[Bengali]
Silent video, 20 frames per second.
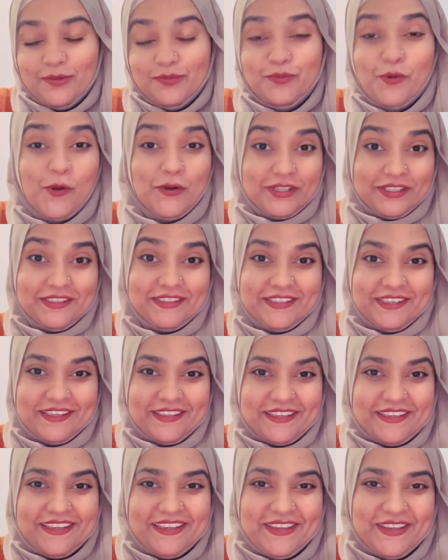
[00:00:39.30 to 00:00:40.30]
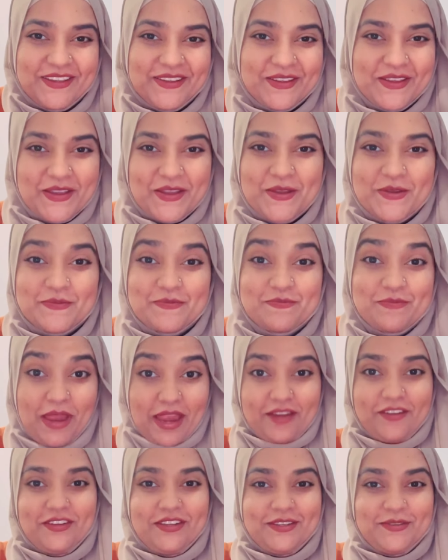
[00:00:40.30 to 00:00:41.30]
মডেল থেকে
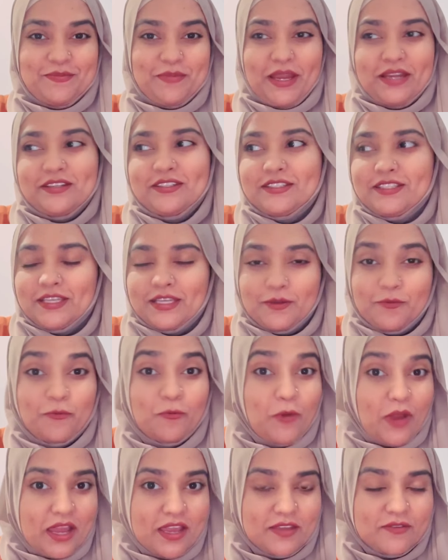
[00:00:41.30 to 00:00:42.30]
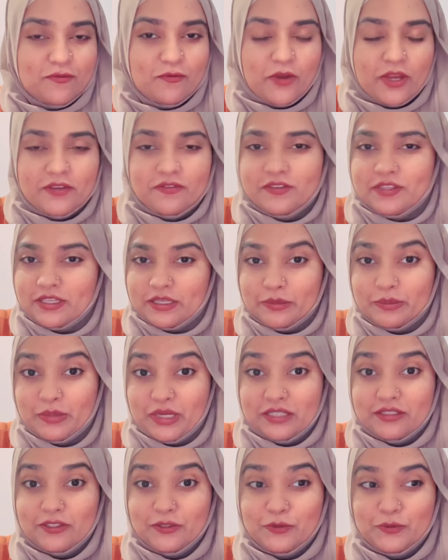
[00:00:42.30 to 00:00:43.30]
ম্যারিড ম্যারিড থেকে ওয়াইফ ওয়াইফ থেকে
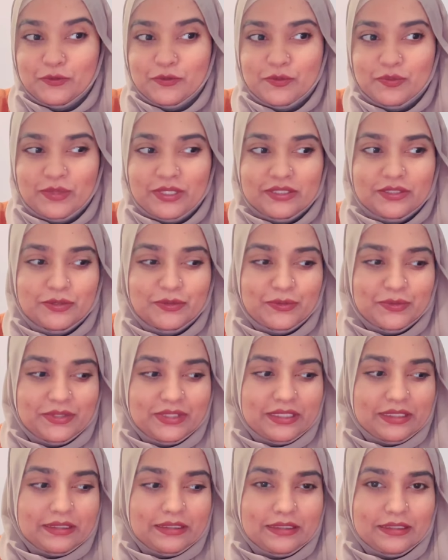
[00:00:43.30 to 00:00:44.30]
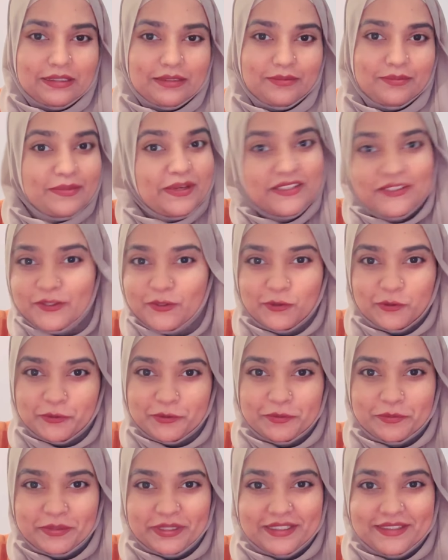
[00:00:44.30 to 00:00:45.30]
মাদারহুড মাদারহুড থেকে
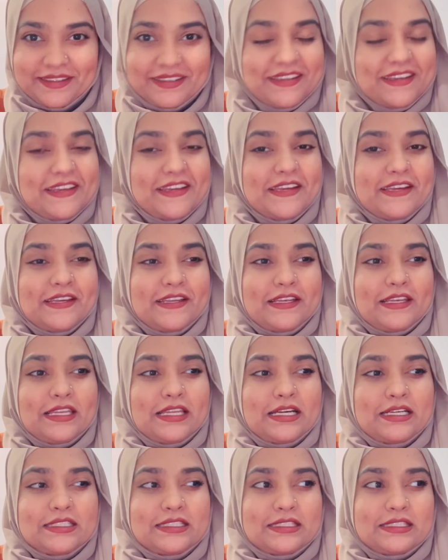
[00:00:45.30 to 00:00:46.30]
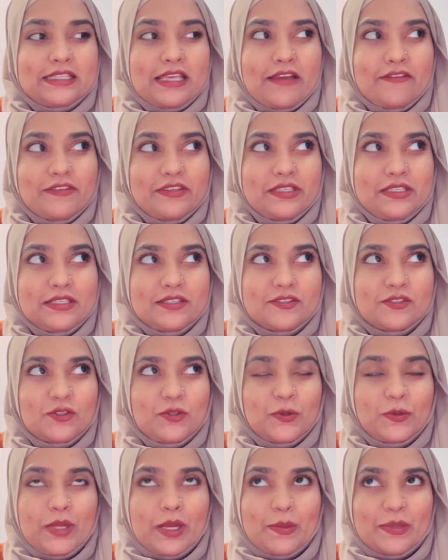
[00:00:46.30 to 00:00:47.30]
মাদারহুড মানে লাস্ট সেভেন ইয়ার্স
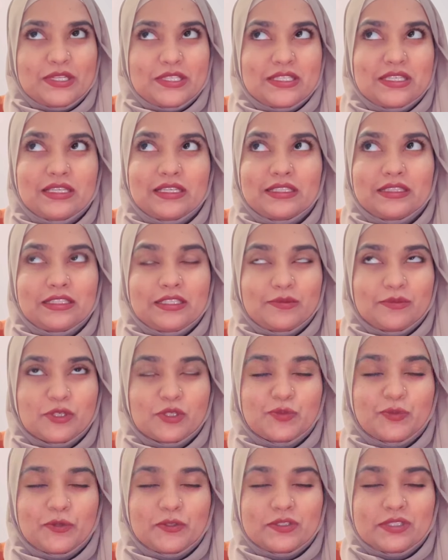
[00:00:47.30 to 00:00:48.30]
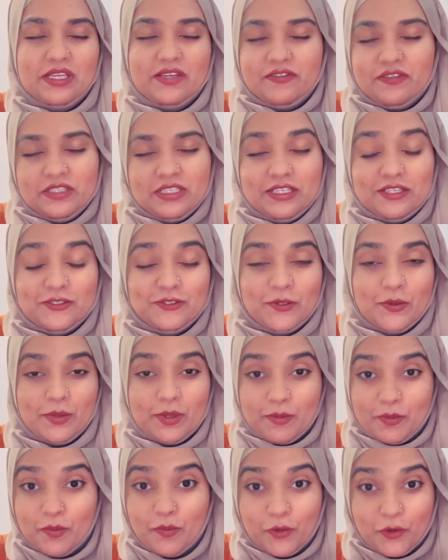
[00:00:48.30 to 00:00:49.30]
ধরে আমার ছেলে তিন মাস পর সেভেন ইয়ার্স হবে
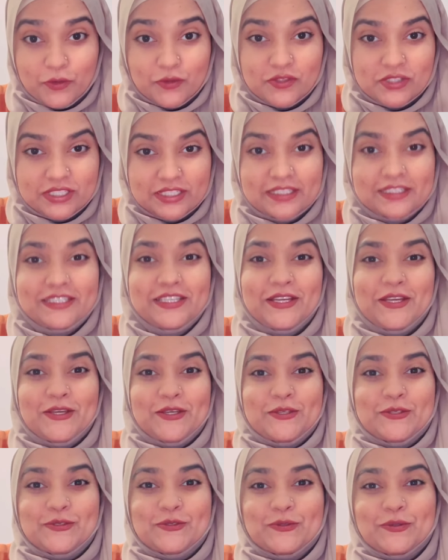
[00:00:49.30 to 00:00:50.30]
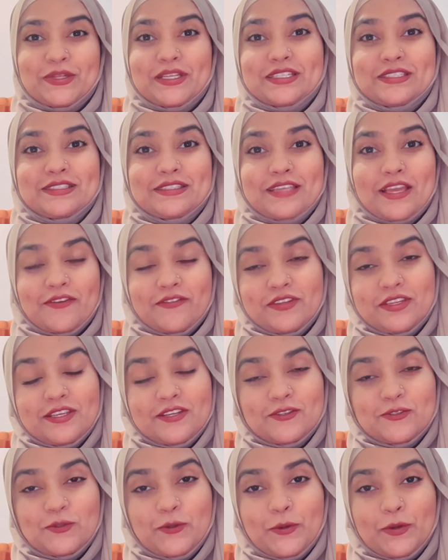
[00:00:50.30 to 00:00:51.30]
আমার বড় ছেলে সো লাস্ট সেভেন
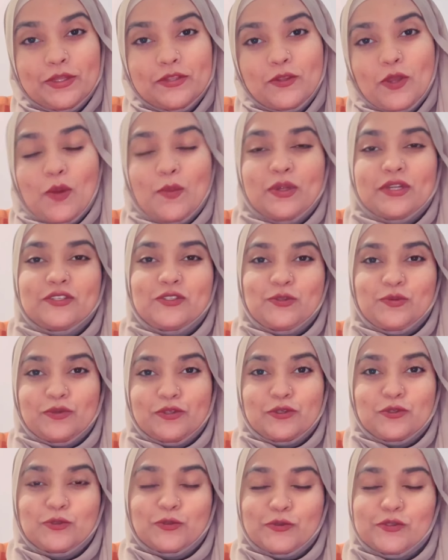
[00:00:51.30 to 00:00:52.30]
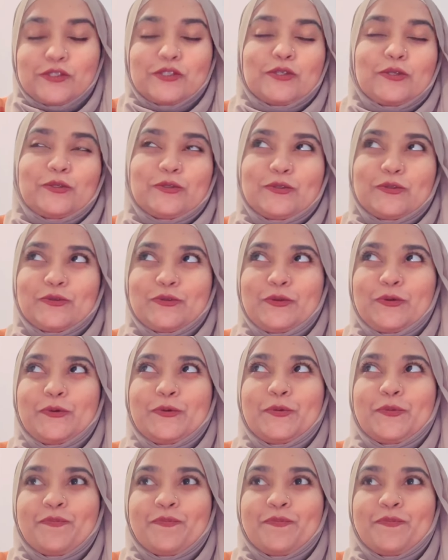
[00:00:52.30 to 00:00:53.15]
ইয়ার্স ধরে তো আমার জীবনে চলছিল শুধু